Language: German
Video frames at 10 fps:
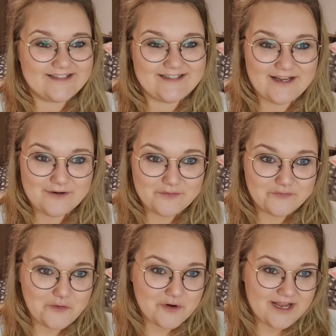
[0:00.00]

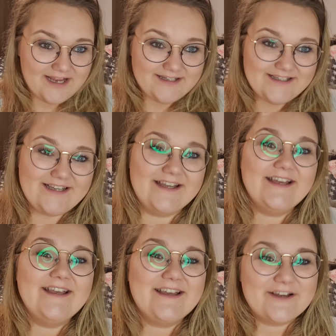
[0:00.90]
Telefon, Handy
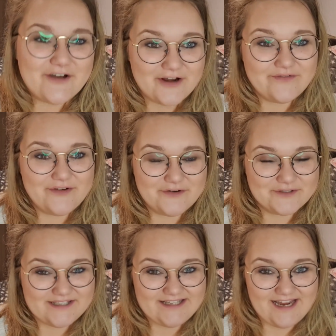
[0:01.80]
können wir
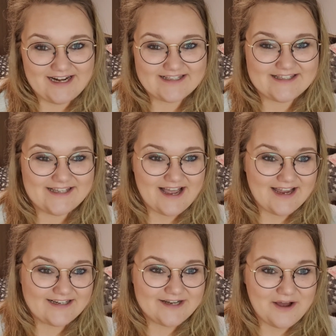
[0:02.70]
uns
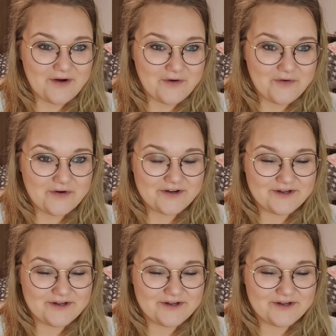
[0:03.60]
jederzeit auch